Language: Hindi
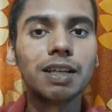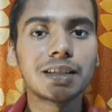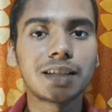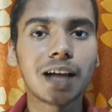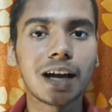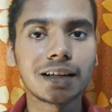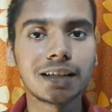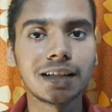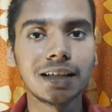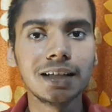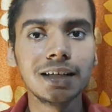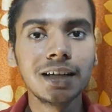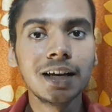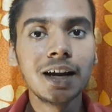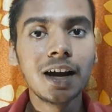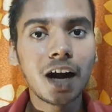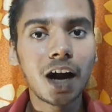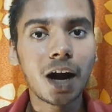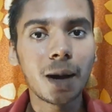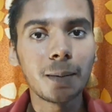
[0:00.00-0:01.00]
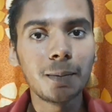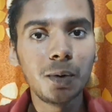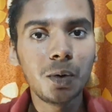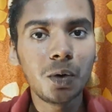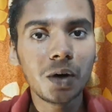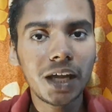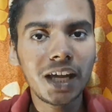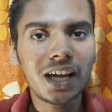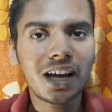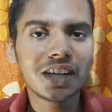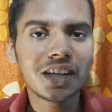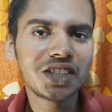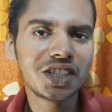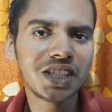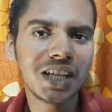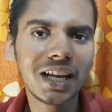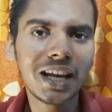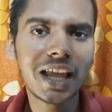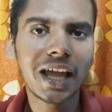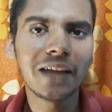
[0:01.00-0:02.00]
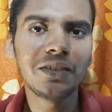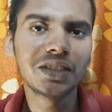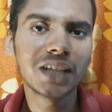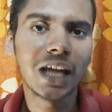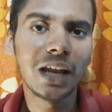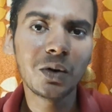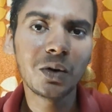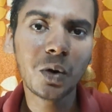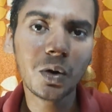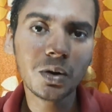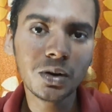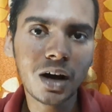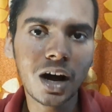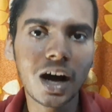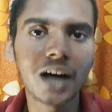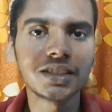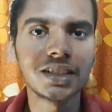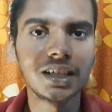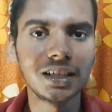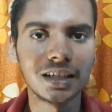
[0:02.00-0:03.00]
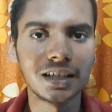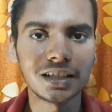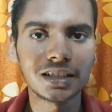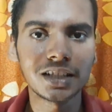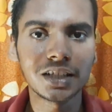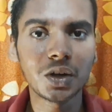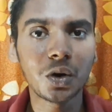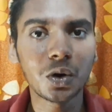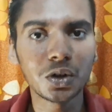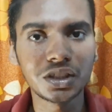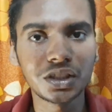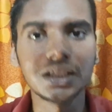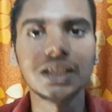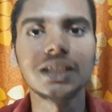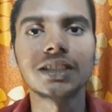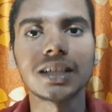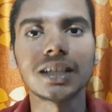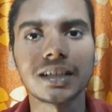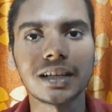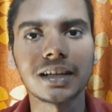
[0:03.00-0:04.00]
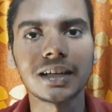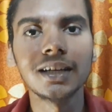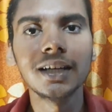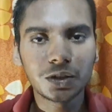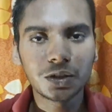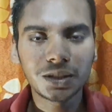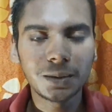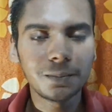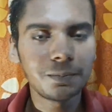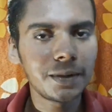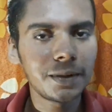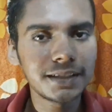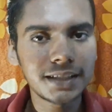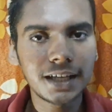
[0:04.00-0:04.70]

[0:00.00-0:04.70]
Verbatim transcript: ताकि हम लोग एक अच्छे लाइफ को हासिल कर सके और जी सके सिंपल